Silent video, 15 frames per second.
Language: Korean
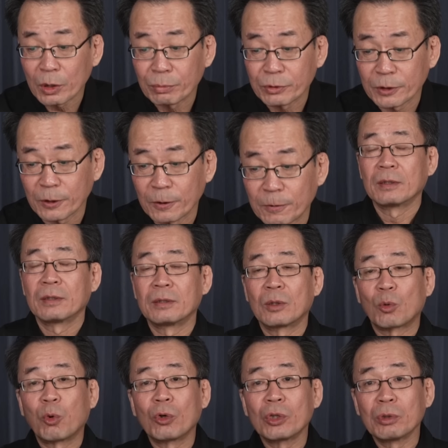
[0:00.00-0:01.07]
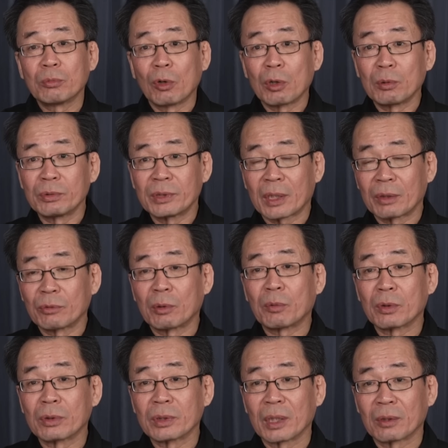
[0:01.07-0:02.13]
어렵죠. 근데 고기도 먹어본 사람이 더
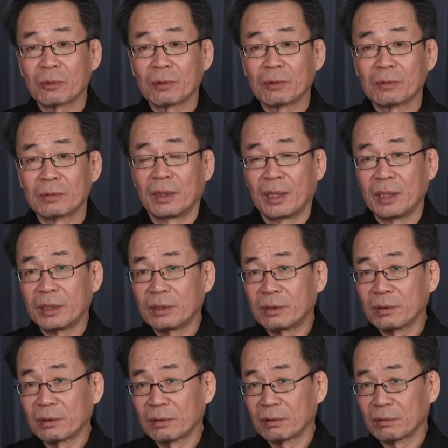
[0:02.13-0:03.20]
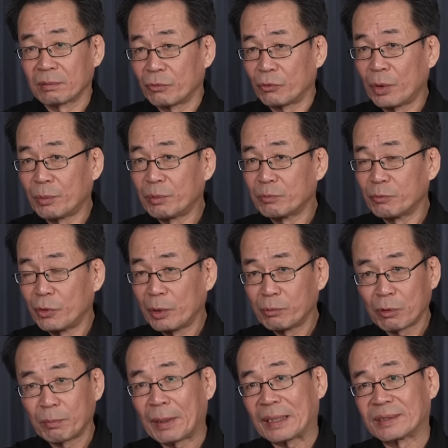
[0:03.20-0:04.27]
먹는다고. 엘리트들은 외부,
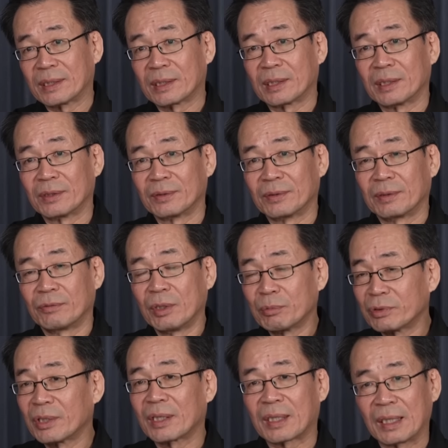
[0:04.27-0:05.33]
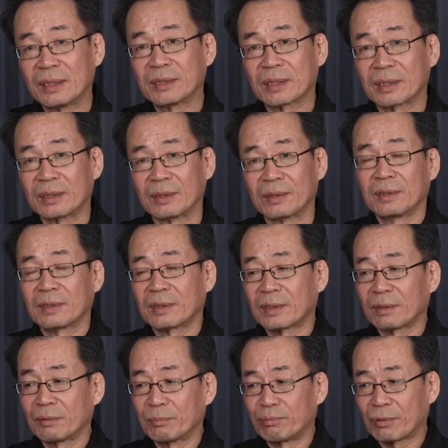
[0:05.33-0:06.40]
외부를 봤잖아요. 외부상을 알잖아요. 그
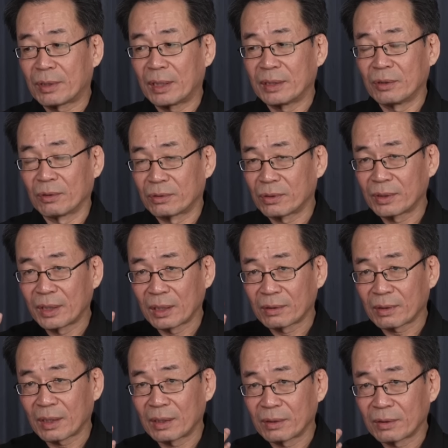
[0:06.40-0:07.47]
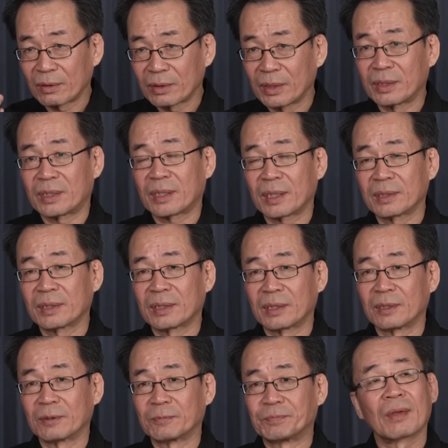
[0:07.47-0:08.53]
다음에 북한이 어떻게 될 거라는 걸
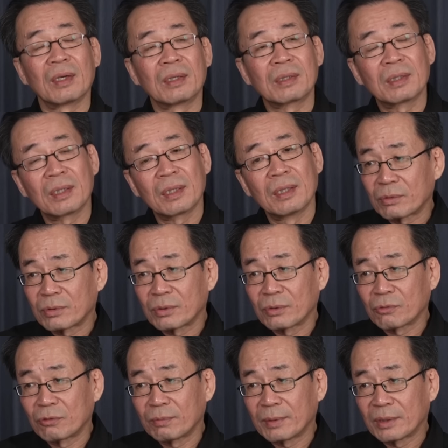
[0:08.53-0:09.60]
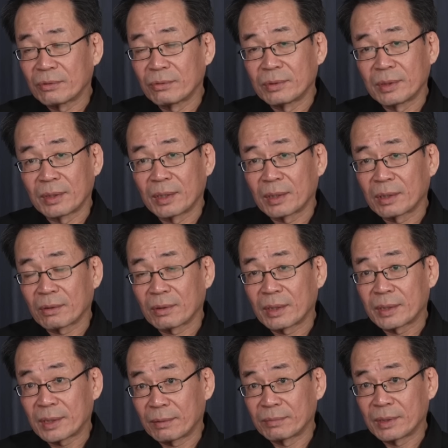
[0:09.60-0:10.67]
예측하잖아요. 그러니까 전 쿠바 주재 대사관의
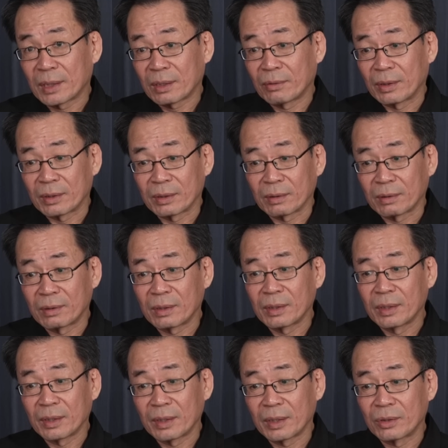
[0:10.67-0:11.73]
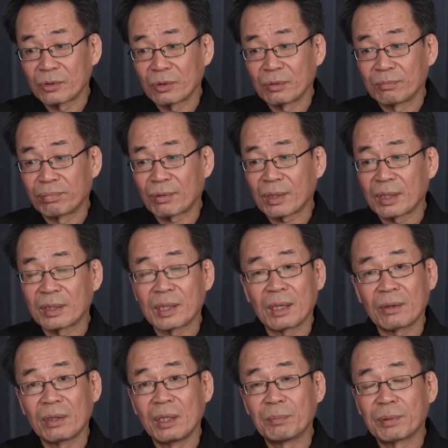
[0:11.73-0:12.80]
참사가 와서 그런 얘기했죠. 북한
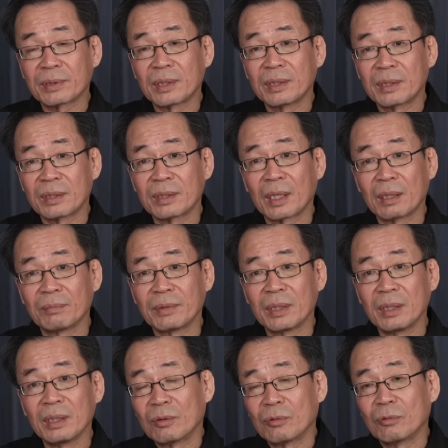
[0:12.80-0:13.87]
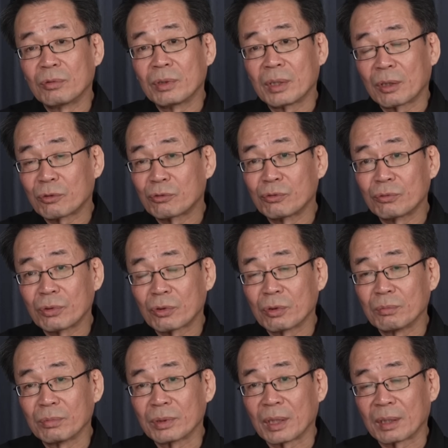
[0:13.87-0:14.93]
상위 일 퍼센트 삶이 우리 영
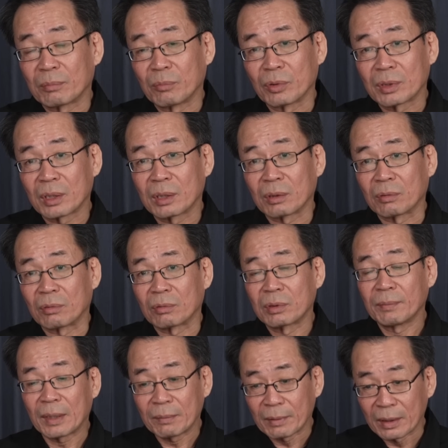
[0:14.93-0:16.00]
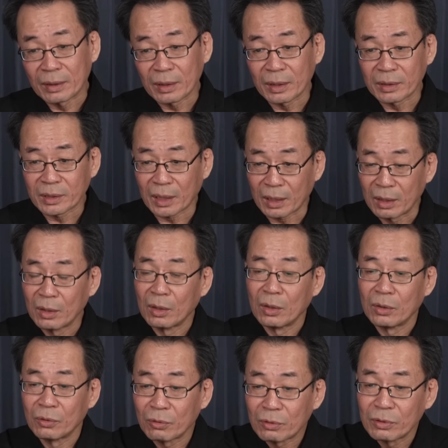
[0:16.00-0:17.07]
중립권보다 못하다고. 그 말이 맞는 게, 자,
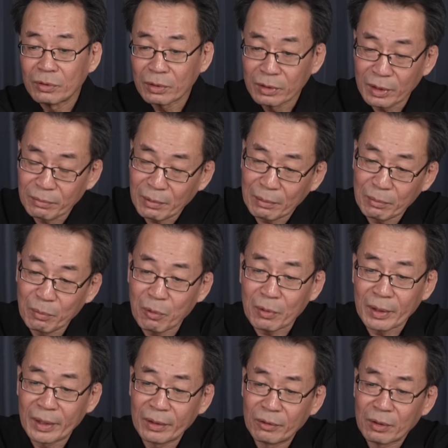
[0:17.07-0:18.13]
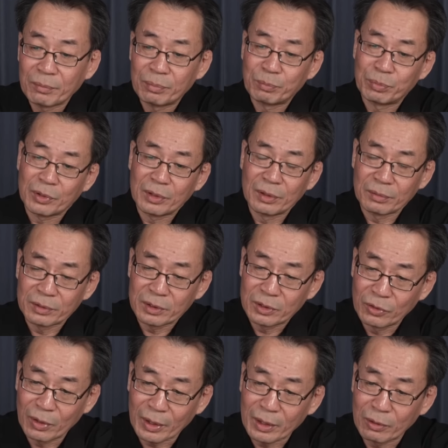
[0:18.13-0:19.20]
요 그 그림하고 볼까요? 여기 그
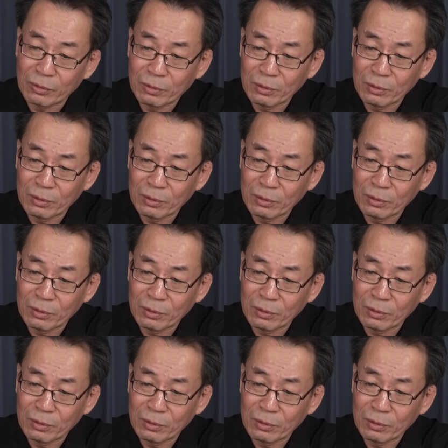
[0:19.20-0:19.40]
지적하는